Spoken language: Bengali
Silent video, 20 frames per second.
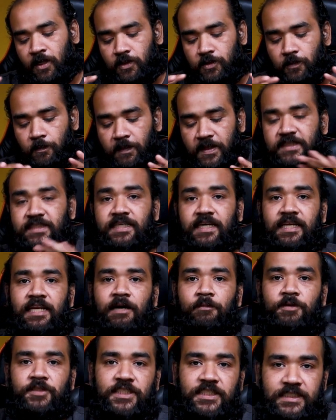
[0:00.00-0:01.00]
সো বেসিক্যালি
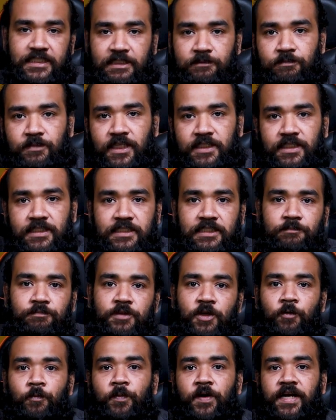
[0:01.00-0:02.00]
আমার যে চিপটা আছে
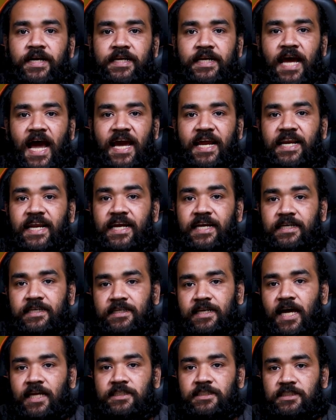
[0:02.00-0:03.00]
চিপটার উপরে ডাইরেক্ট
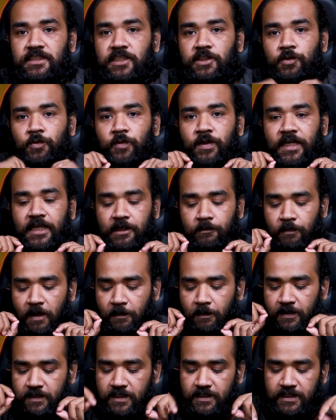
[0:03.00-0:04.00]
টাচ কিন্তু হিট
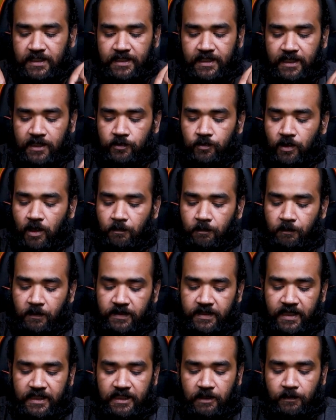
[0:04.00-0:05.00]
পাইপ আছে যেটা কিন্তু আপনি
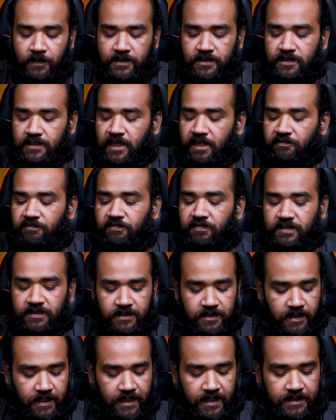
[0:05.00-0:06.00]
দেখতে পাচ্ছেন এই
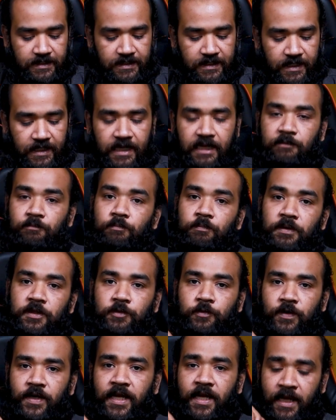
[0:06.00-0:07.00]
ফিনজারে হিট সিঙ্কের
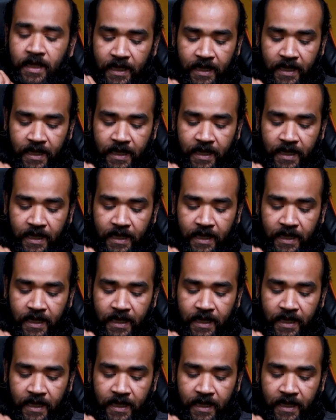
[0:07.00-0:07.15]
ভিতরে